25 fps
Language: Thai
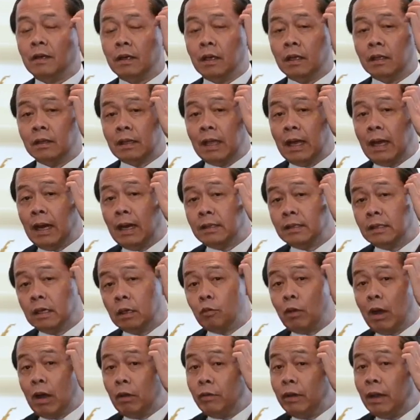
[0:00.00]
งั้นแต่ละจัง
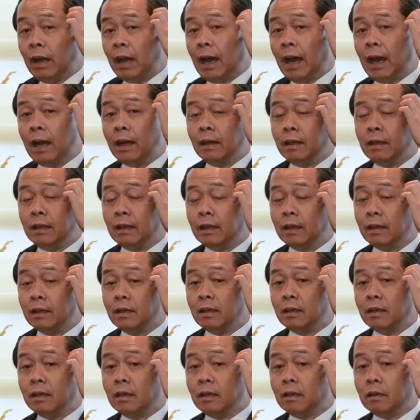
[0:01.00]
หวะเวลาเนี่ย
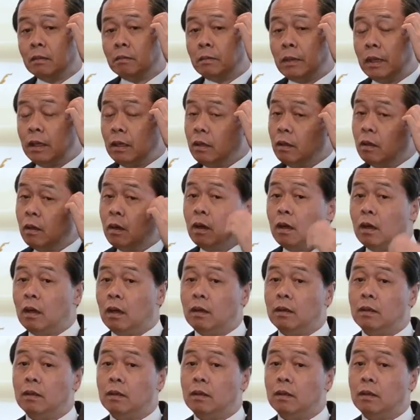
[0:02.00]
มันก็